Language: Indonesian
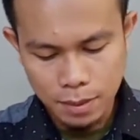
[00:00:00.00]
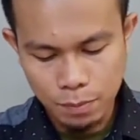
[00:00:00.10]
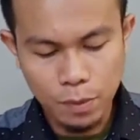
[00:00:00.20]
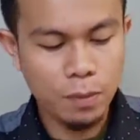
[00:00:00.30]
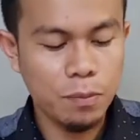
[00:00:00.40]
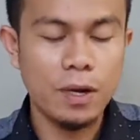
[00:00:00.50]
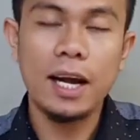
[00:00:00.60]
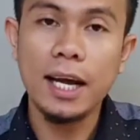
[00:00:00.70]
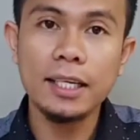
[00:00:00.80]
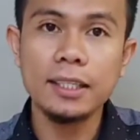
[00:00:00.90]

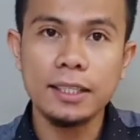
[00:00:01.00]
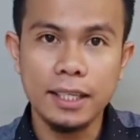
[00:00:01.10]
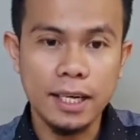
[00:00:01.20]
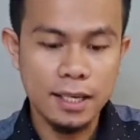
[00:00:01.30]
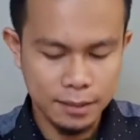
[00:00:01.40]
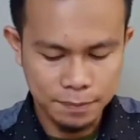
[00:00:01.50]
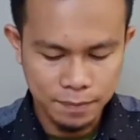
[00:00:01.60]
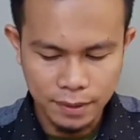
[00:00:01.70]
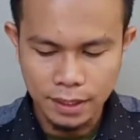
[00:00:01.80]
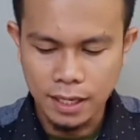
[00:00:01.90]
buah-buahan ya
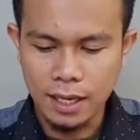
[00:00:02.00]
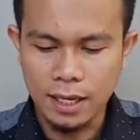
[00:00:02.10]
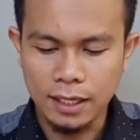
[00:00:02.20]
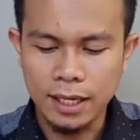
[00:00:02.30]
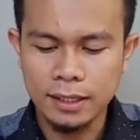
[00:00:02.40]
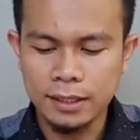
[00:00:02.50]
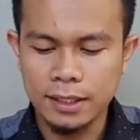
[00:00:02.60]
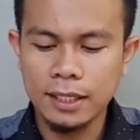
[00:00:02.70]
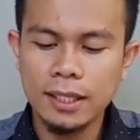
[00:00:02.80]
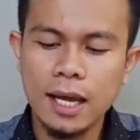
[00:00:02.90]
nah, dan
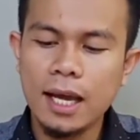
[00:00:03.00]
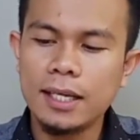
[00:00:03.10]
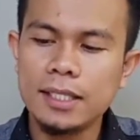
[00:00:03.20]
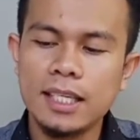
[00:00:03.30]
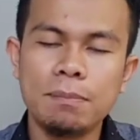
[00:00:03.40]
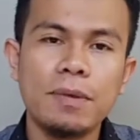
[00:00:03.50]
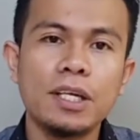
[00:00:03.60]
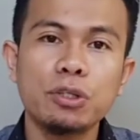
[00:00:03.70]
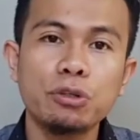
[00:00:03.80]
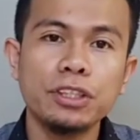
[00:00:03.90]
kita ada
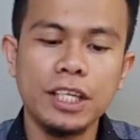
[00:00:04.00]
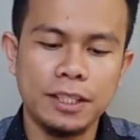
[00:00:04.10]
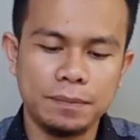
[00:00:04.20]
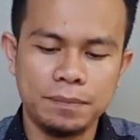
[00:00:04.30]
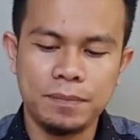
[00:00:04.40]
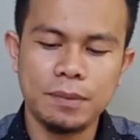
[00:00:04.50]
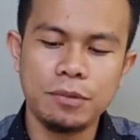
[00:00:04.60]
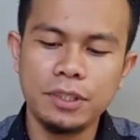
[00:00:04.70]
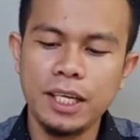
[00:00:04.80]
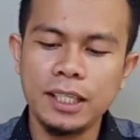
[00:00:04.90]
siapkan gunting
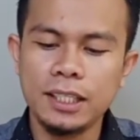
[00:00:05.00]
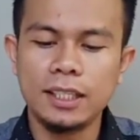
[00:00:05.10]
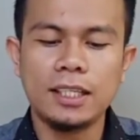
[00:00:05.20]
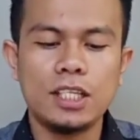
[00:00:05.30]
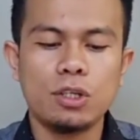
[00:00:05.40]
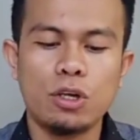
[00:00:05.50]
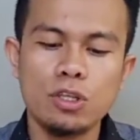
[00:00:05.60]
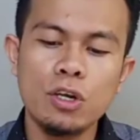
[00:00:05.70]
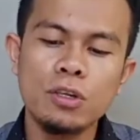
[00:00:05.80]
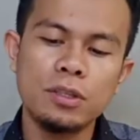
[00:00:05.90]
kemudian kertas
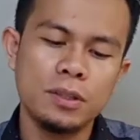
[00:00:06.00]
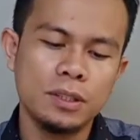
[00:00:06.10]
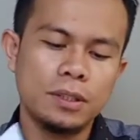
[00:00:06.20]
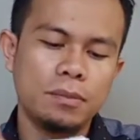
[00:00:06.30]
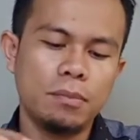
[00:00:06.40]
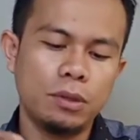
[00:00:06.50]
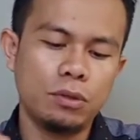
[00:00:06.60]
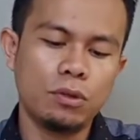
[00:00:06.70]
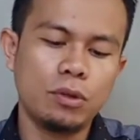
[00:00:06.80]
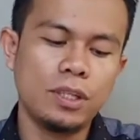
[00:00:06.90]
kosong
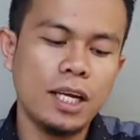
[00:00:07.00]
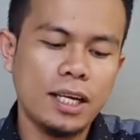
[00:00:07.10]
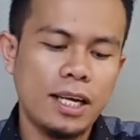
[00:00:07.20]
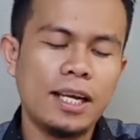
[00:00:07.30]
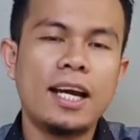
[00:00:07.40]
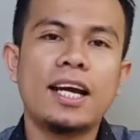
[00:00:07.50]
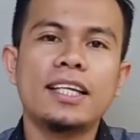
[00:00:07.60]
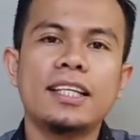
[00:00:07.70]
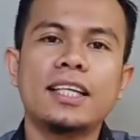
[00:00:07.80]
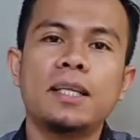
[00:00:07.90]
bentuk kotak yang
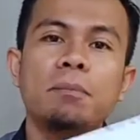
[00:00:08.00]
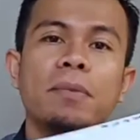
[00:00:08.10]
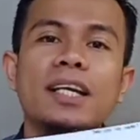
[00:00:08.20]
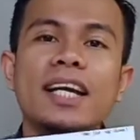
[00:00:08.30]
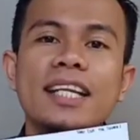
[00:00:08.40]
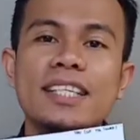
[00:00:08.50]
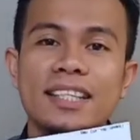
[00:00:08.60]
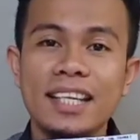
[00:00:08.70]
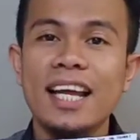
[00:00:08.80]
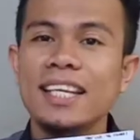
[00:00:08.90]
akan kita tempelkan
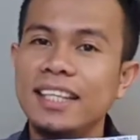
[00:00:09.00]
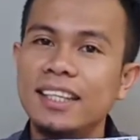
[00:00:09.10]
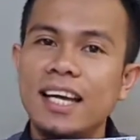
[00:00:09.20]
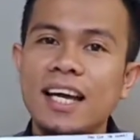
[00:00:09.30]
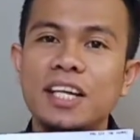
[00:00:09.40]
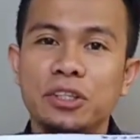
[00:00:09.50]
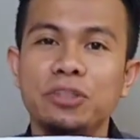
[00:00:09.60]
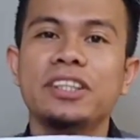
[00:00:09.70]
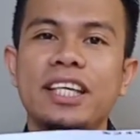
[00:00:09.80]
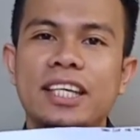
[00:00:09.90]
setelah kita
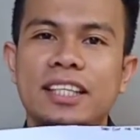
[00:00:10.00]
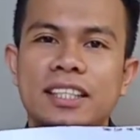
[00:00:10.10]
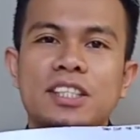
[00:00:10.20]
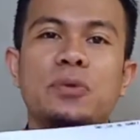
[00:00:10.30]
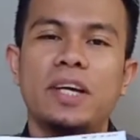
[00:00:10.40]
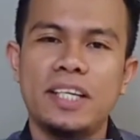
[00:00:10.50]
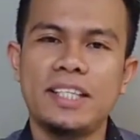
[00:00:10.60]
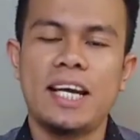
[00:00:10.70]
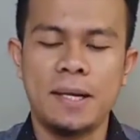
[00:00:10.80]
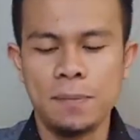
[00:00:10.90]
gunting square
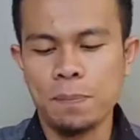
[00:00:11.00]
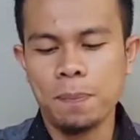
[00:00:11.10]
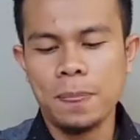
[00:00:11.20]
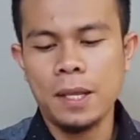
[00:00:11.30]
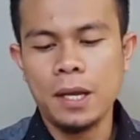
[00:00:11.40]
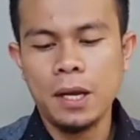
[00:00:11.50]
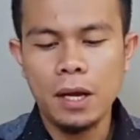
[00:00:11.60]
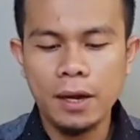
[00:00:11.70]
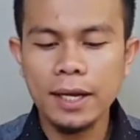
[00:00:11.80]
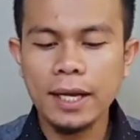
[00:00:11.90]
oke